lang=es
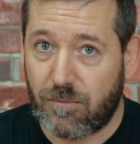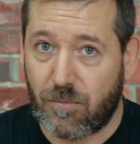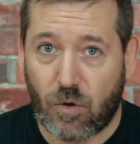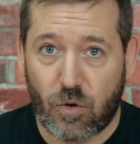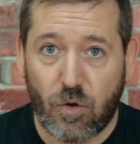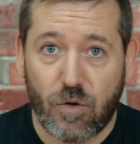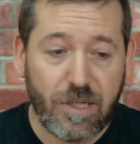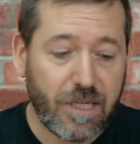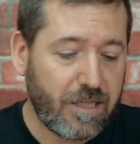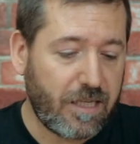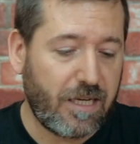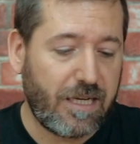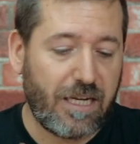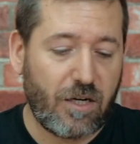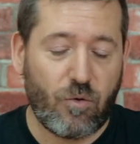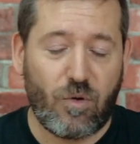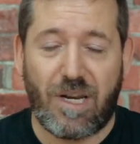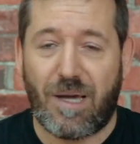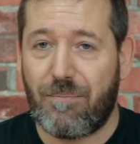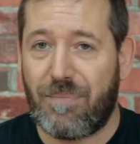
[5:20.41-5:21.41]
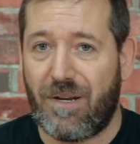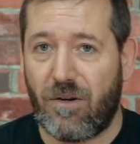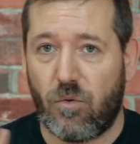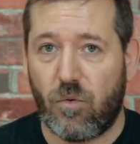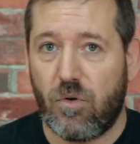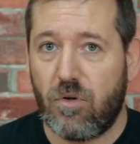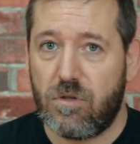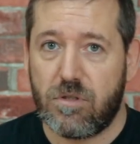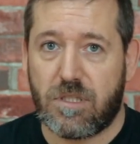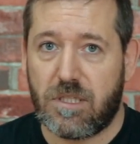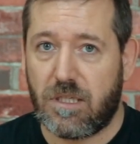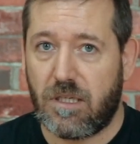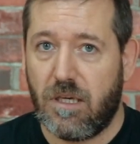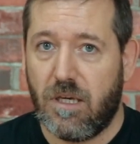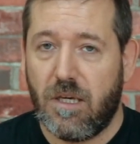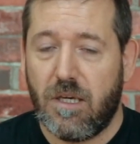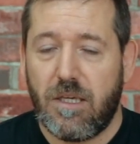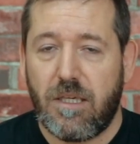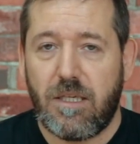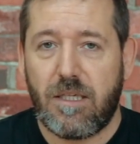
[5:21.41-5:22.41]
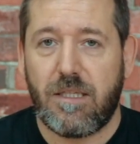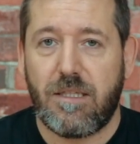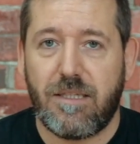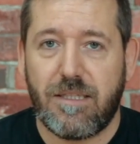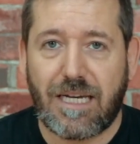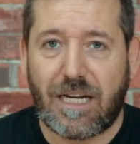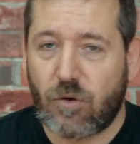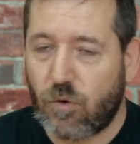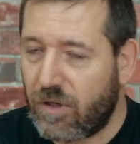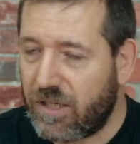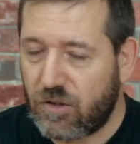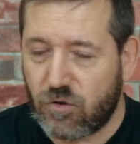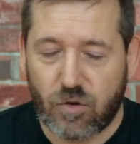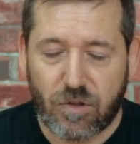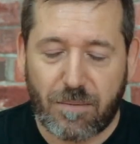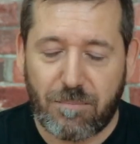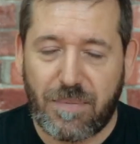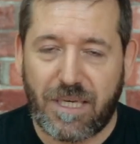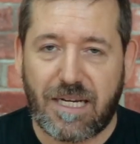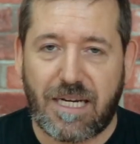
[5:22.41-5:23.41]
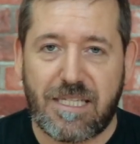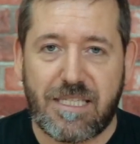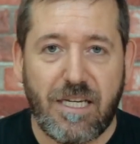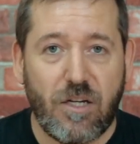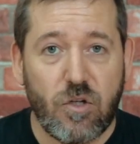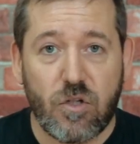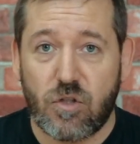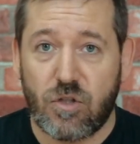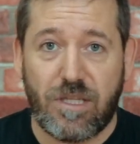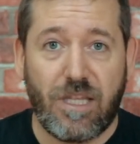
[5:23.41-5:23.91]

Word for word: molona que cargo el Apple Watch y, cargo ahí todos mis cacharros.